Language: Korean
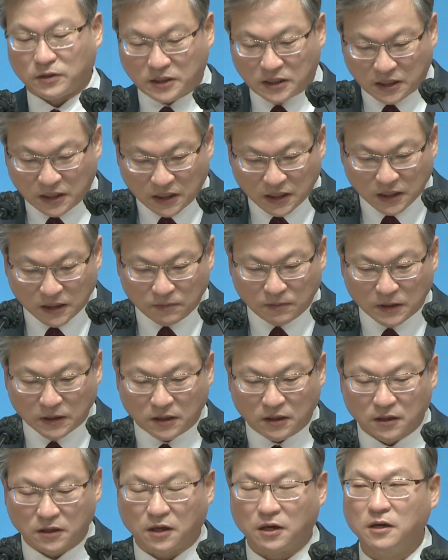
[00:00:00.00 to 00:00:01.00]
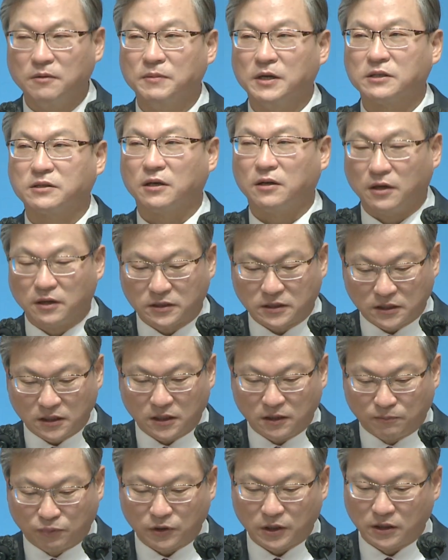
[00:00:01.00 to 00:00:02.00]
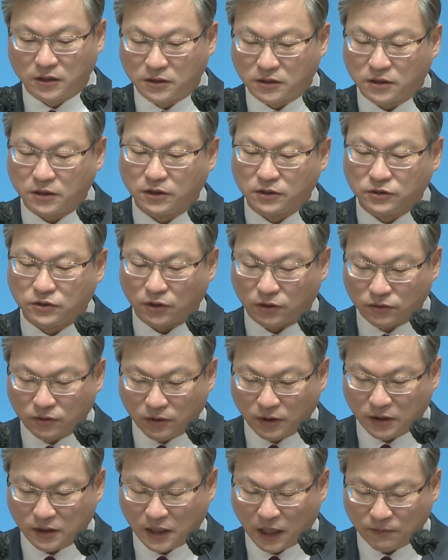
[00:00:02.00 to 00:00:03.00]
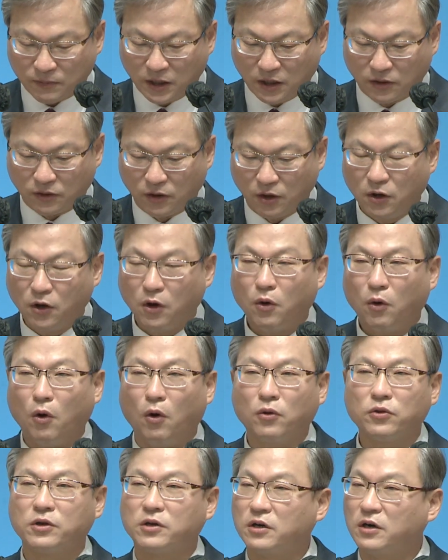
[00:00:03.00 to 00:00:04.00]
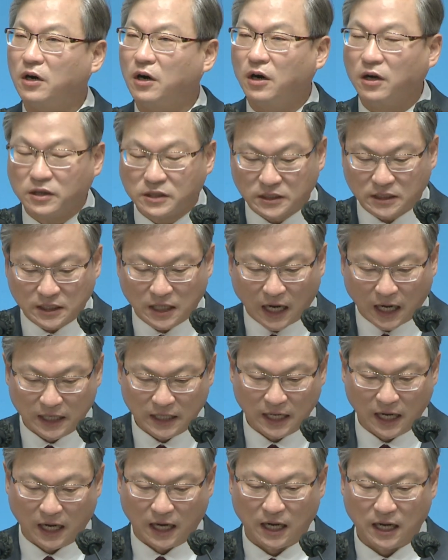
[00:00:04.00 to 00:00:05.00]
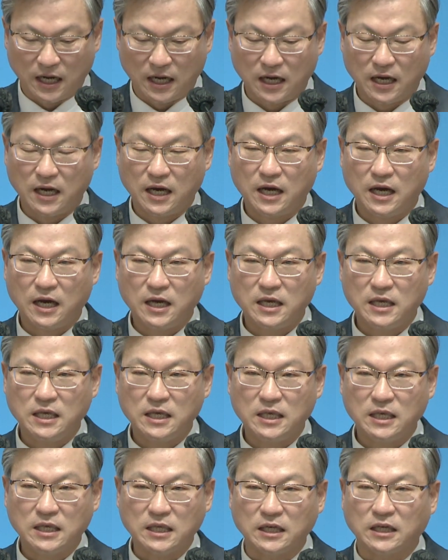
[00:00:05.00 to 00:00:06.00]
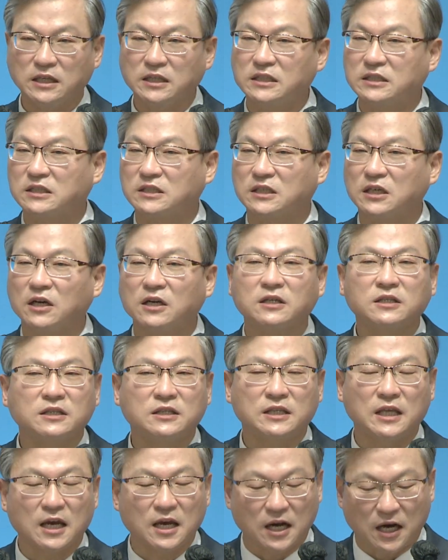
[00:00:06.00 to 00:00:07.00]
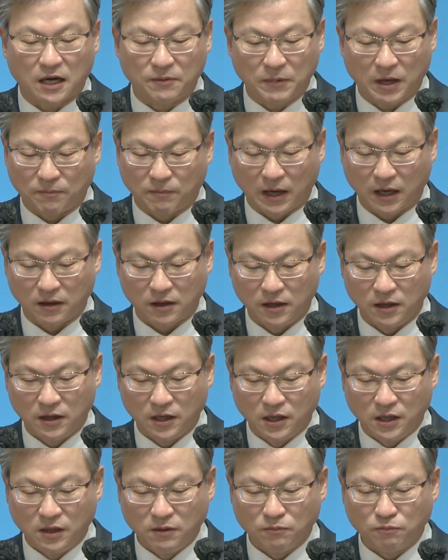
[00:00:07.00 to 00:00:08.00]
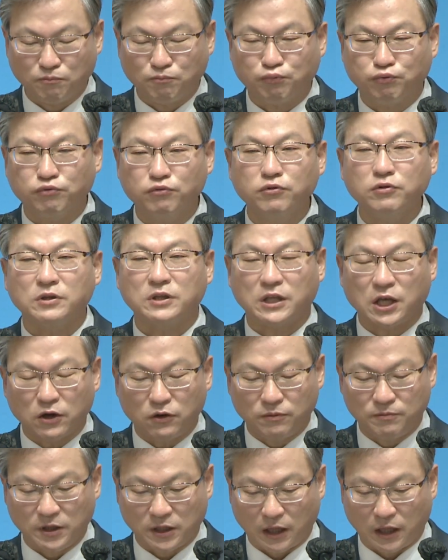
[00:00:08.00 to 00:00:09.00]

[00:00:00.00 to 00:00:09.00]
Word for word: 시비를 걸면서 억지를 부리는 그런 정도였다면 오늘은 억지가 아니야. 이건 적대감에 막 불태우며